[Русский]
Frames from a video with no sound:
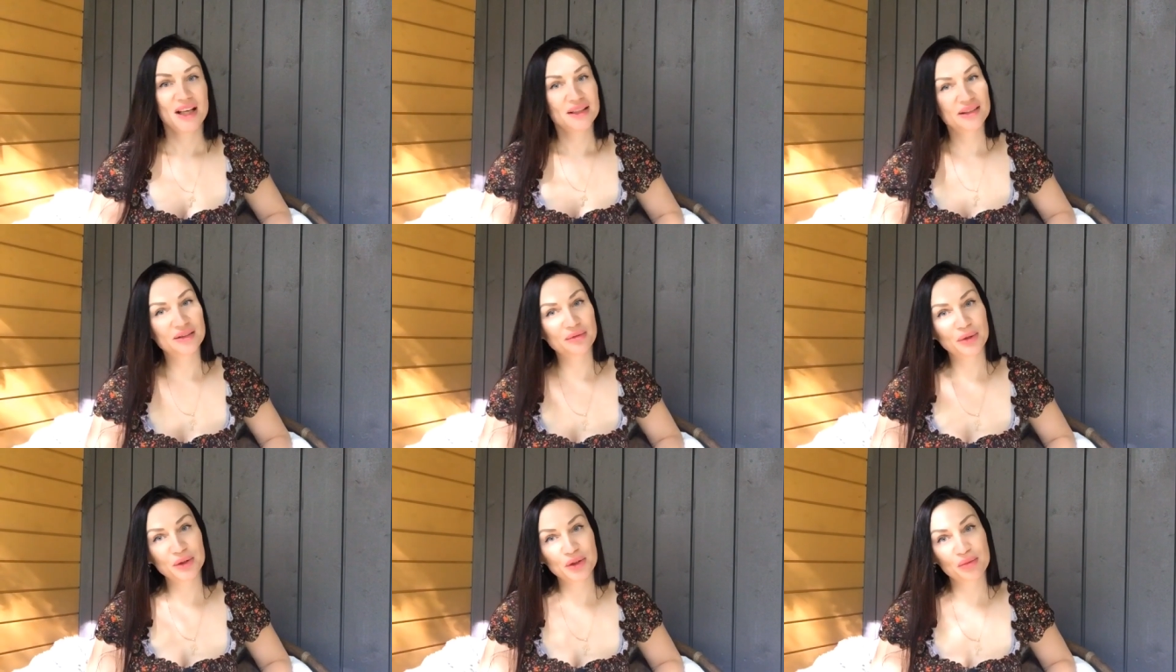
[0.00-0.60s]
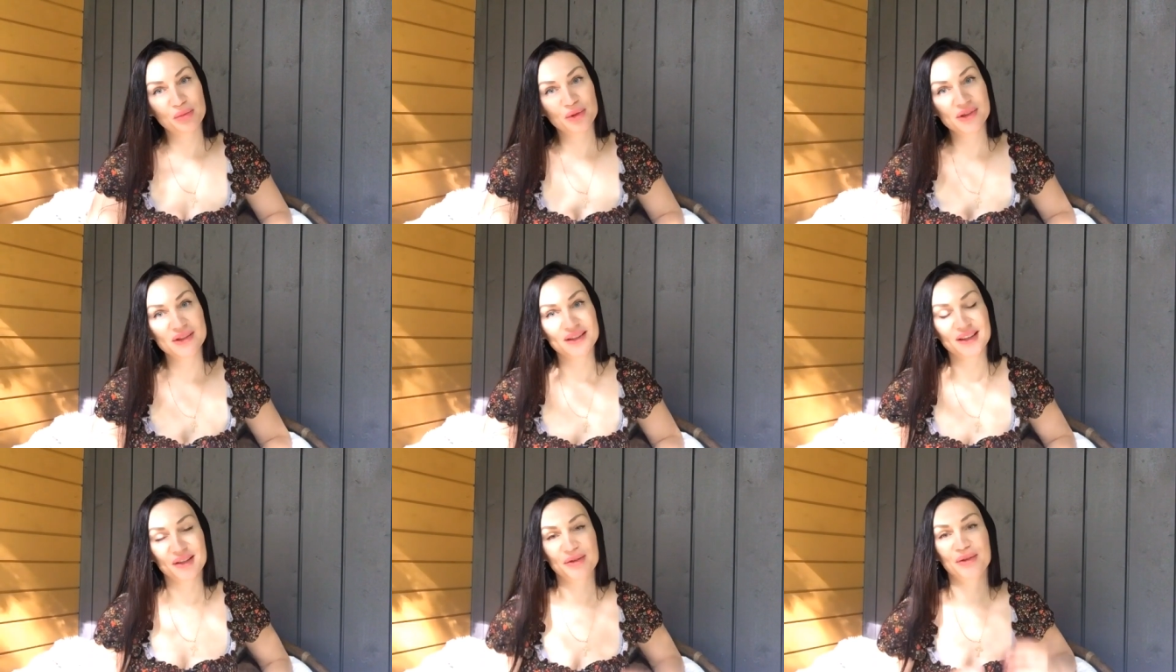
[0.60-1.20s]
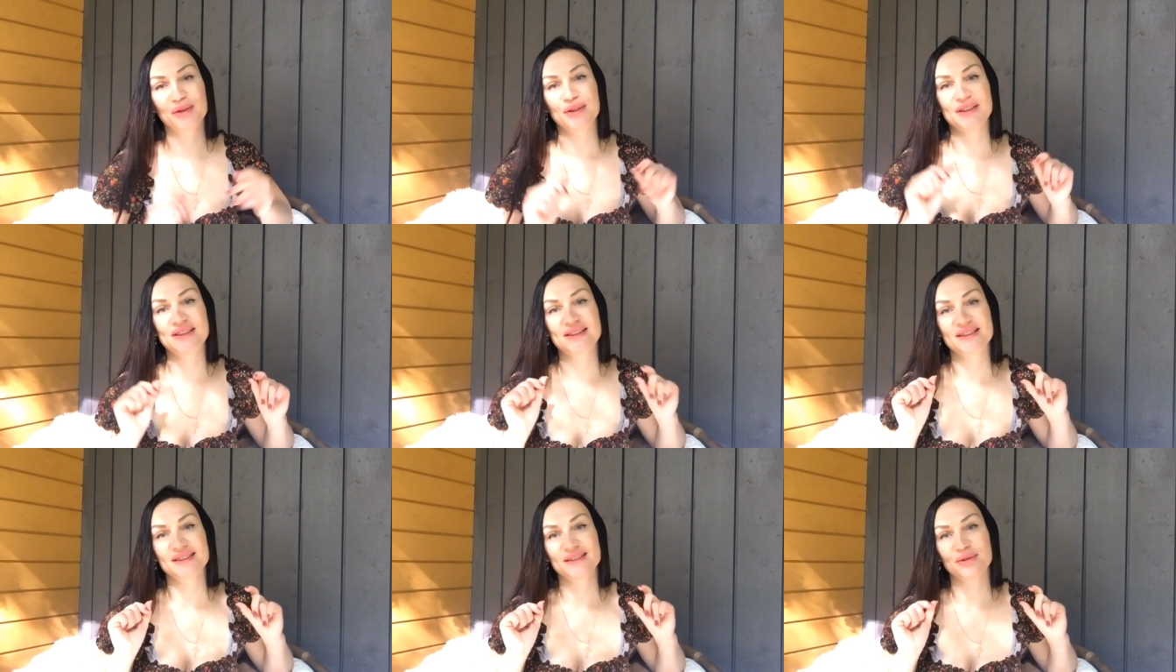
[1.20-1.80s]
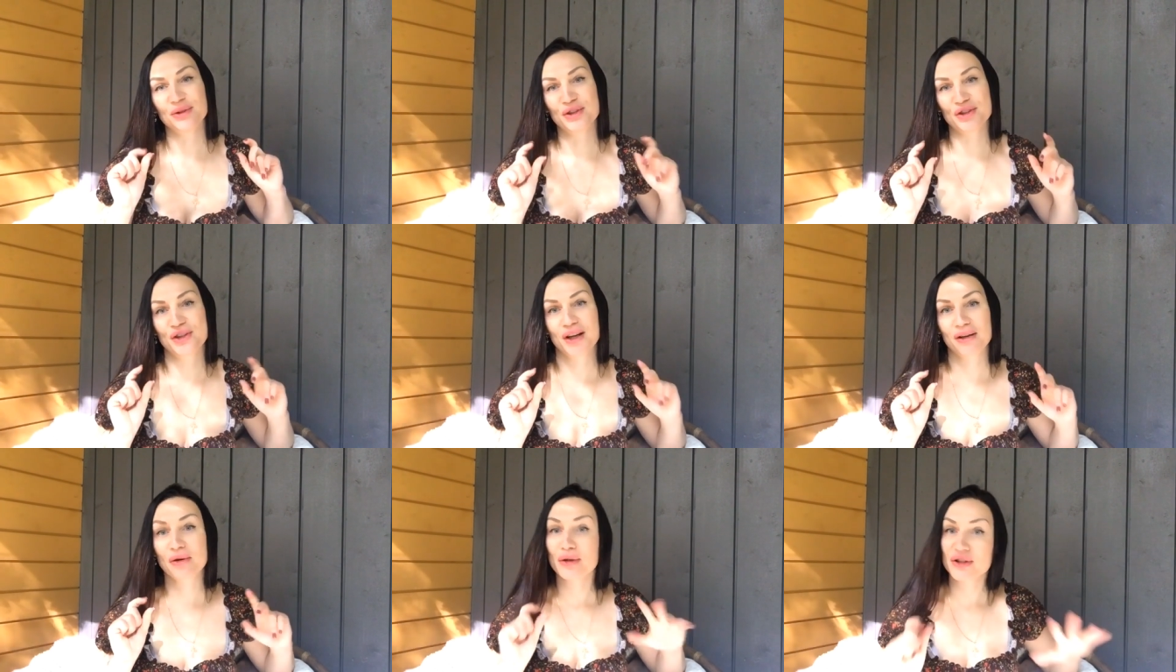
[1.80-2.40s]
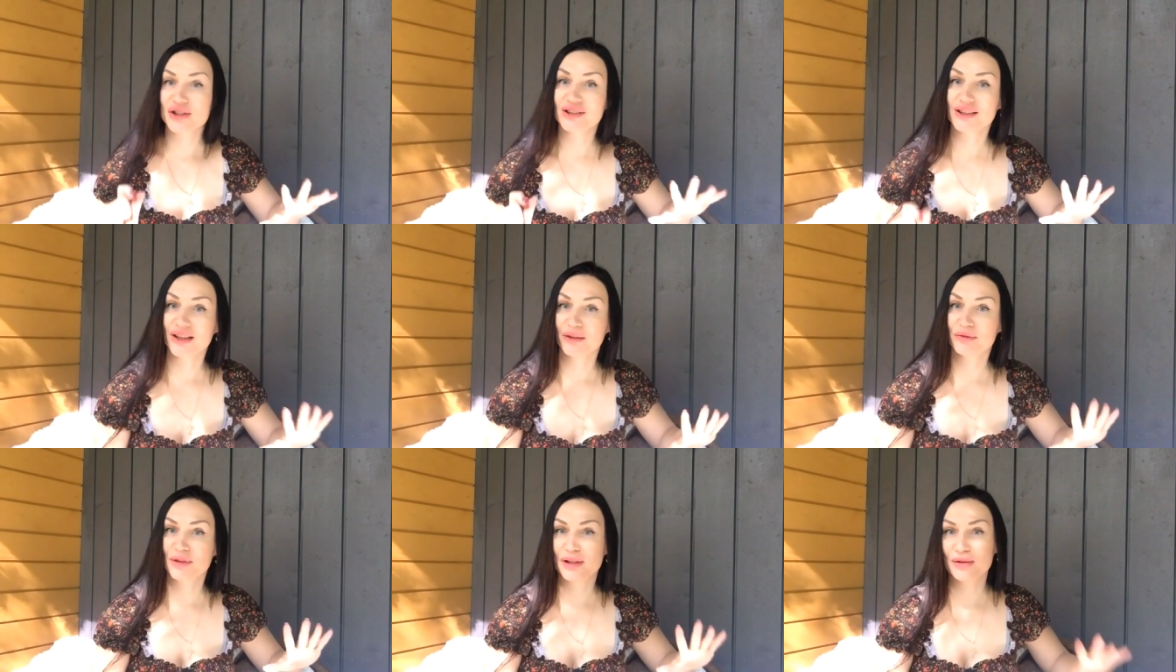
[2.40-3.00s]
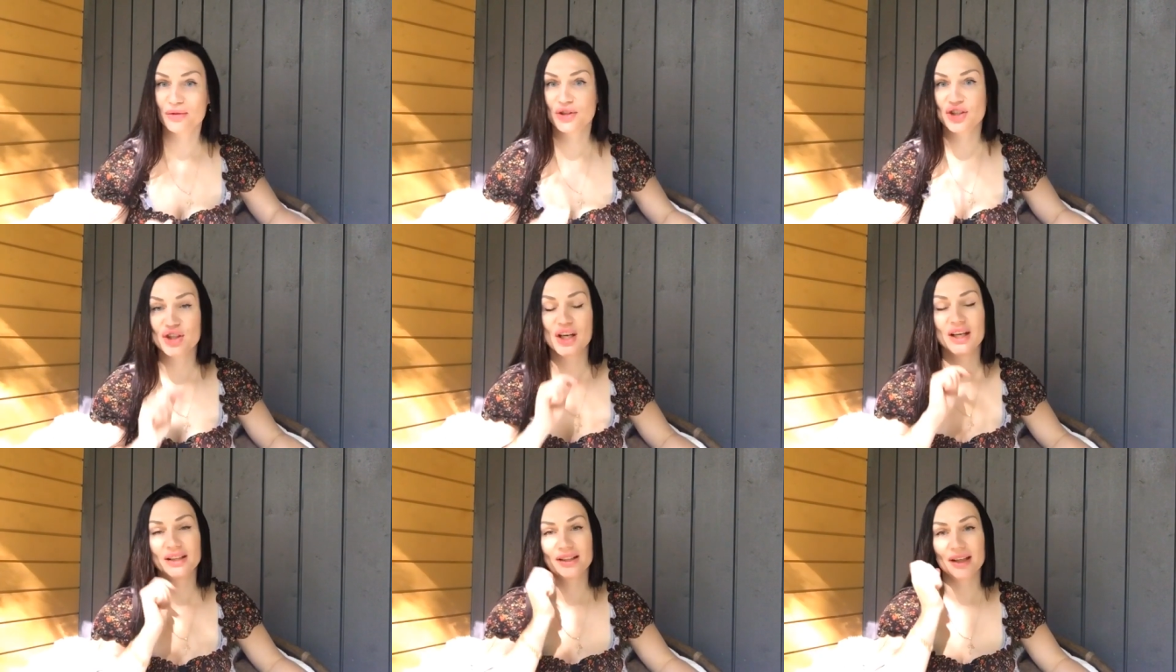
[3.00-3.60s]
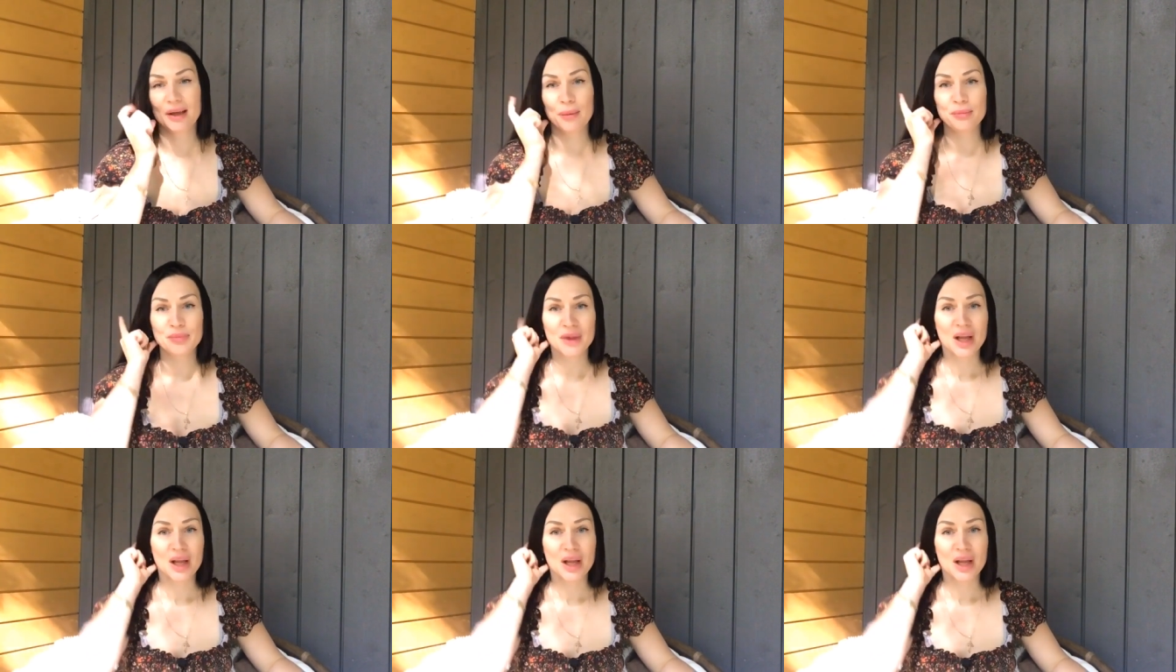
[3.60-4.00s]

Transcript: Сегодня будет такое очень коротенькое включение.